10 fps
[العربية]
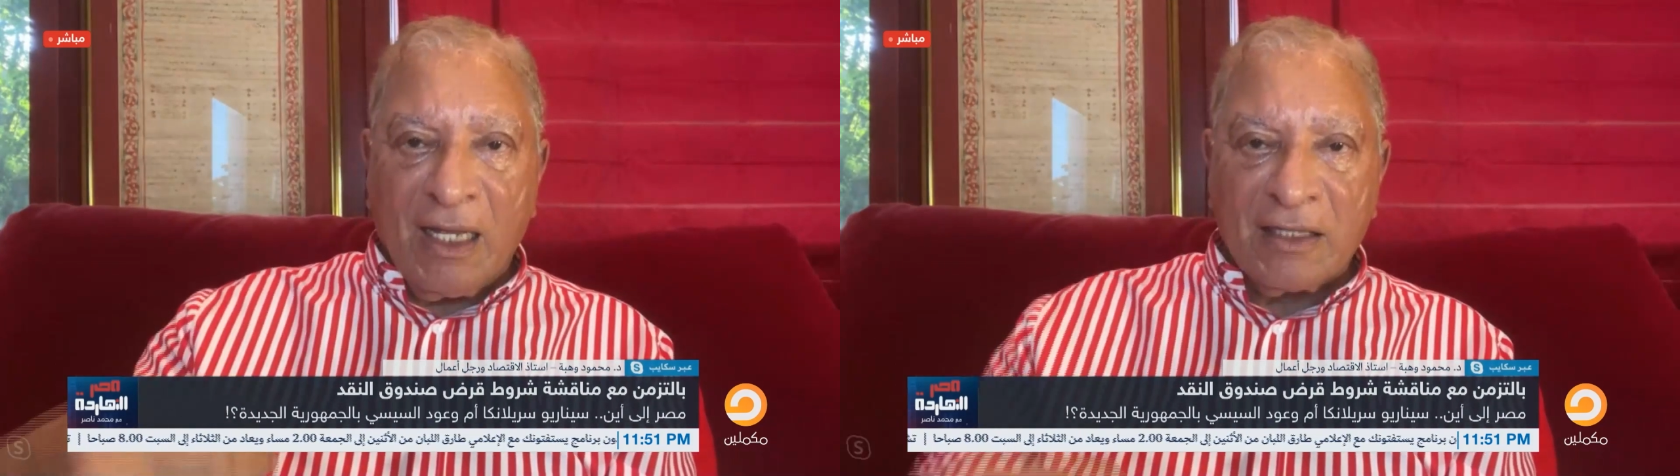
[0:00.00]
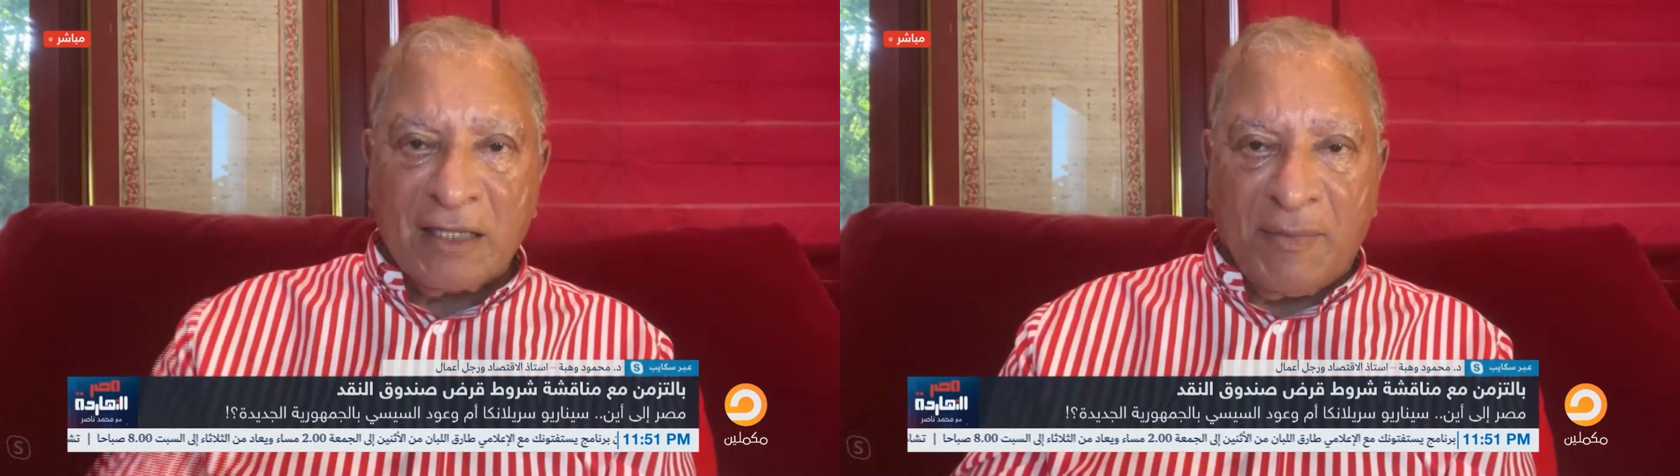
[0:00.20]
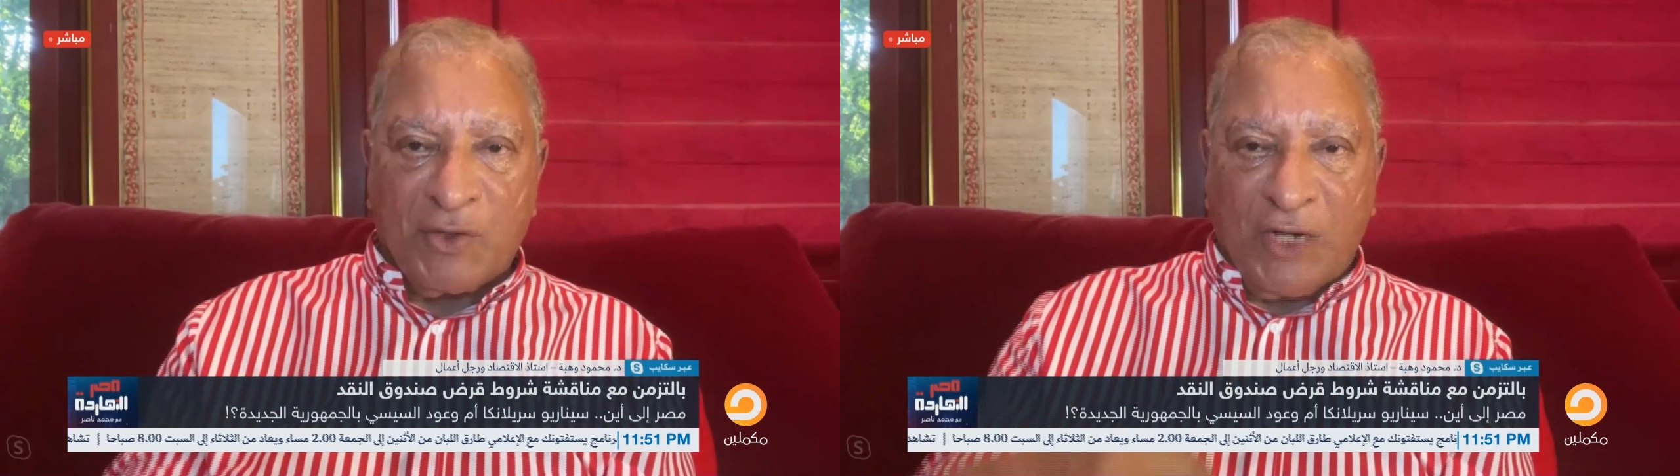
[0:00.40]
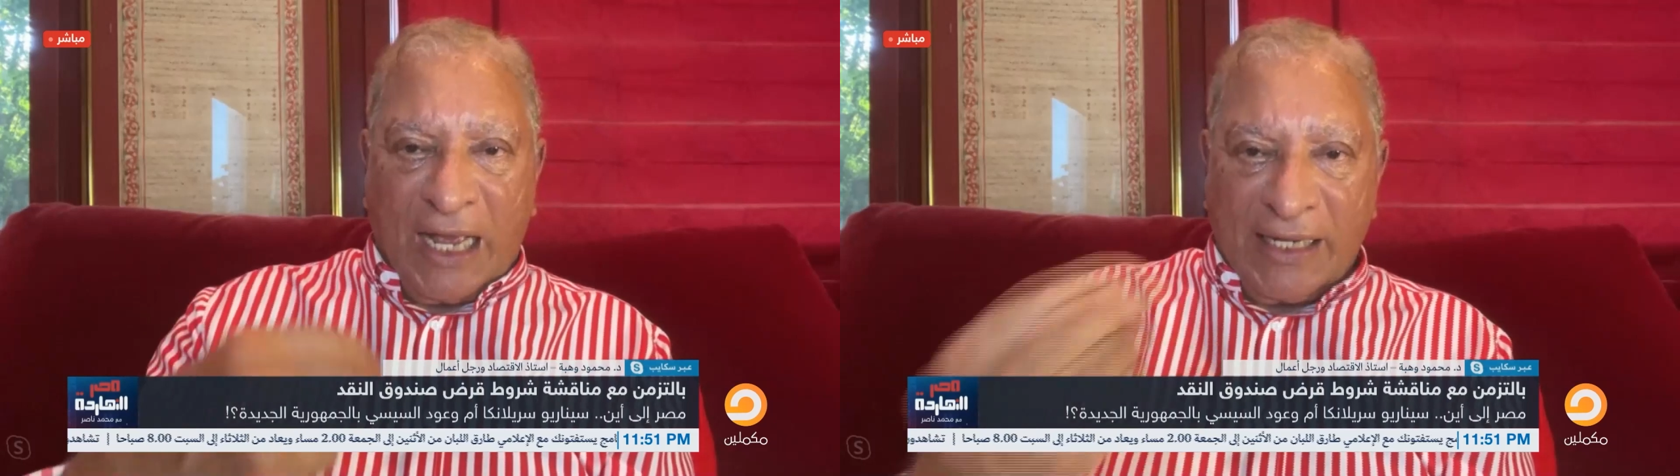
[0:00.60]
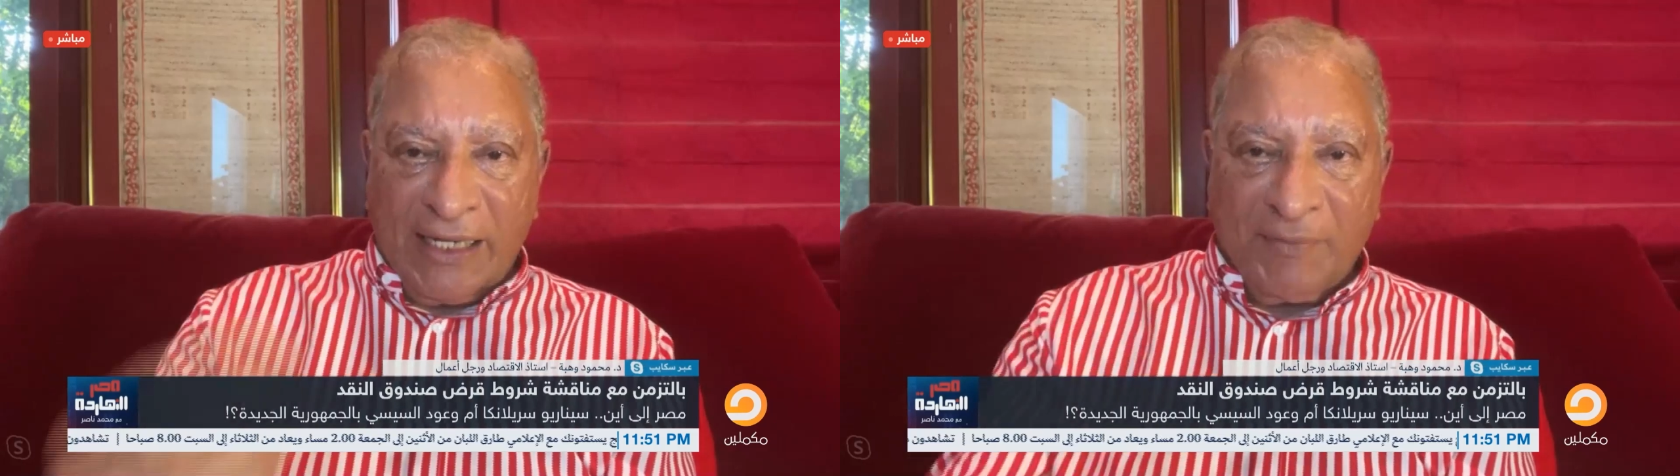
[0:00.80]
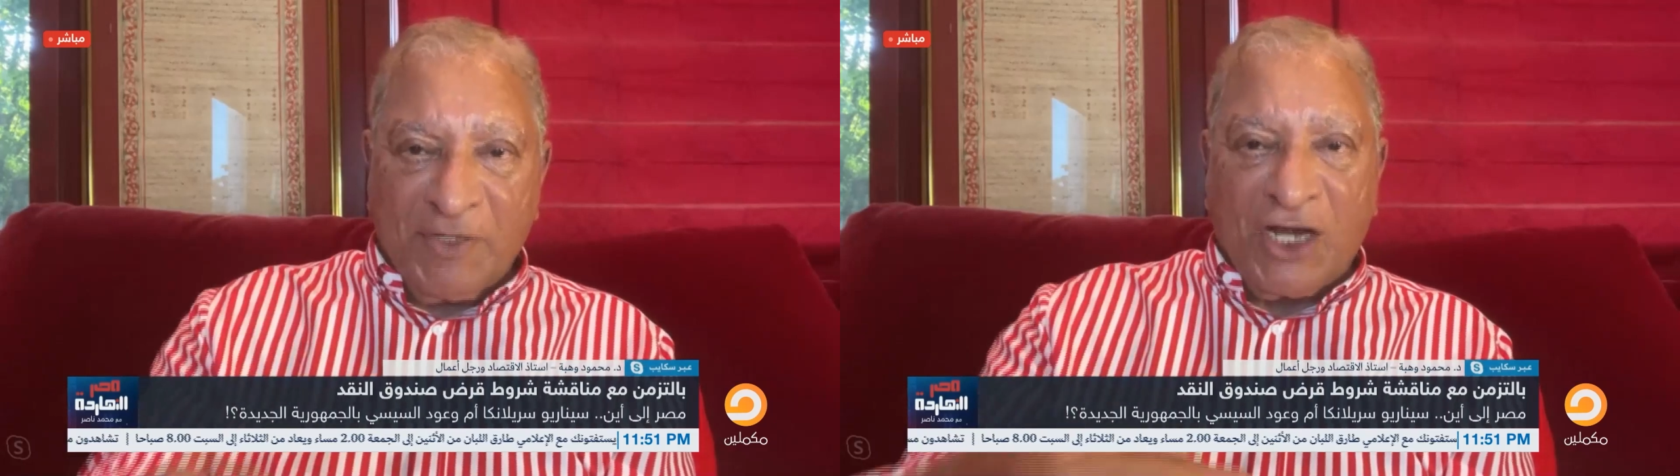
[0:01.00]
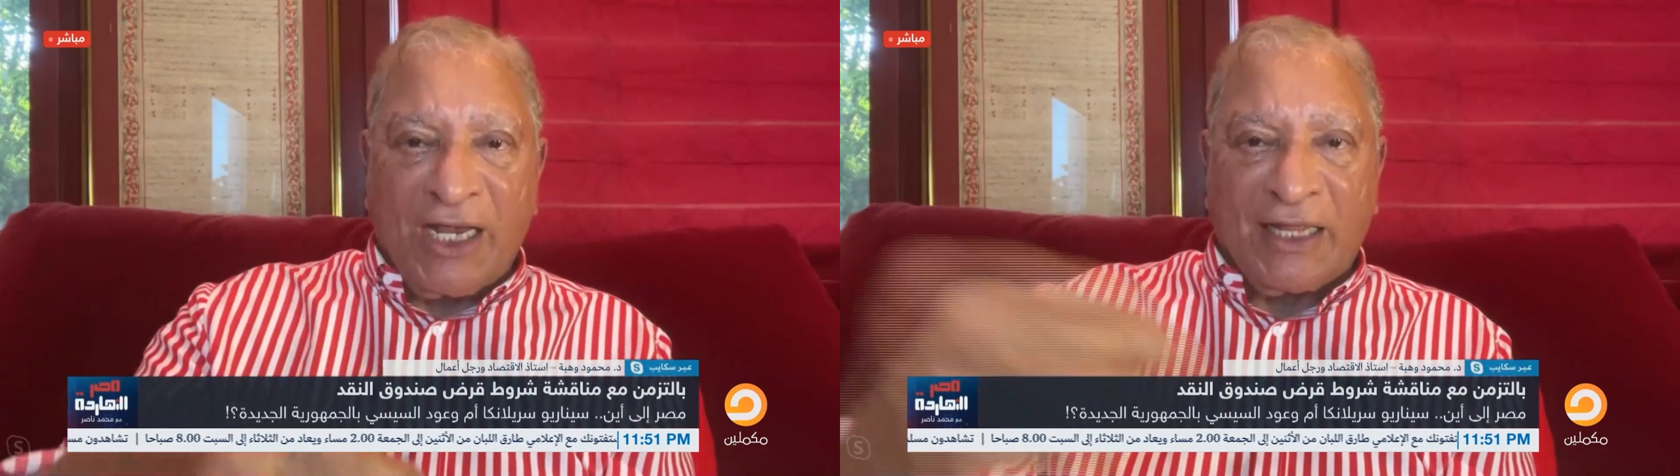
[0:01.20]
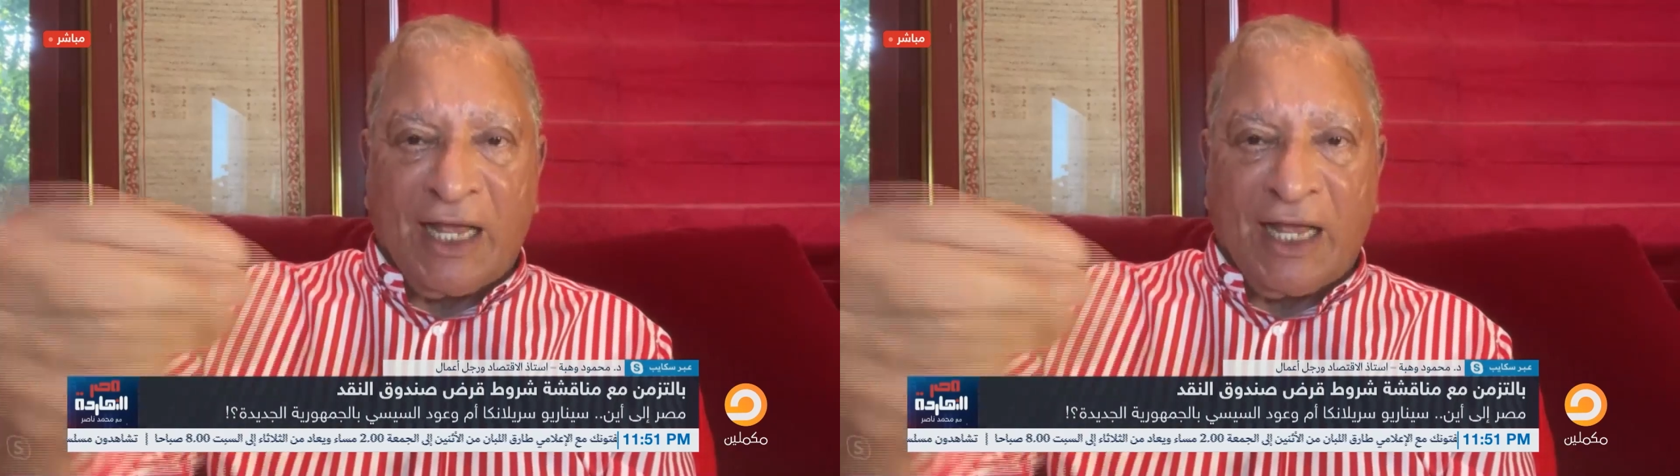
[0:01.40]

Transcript: زي ما تقول عنيد مش هيطلع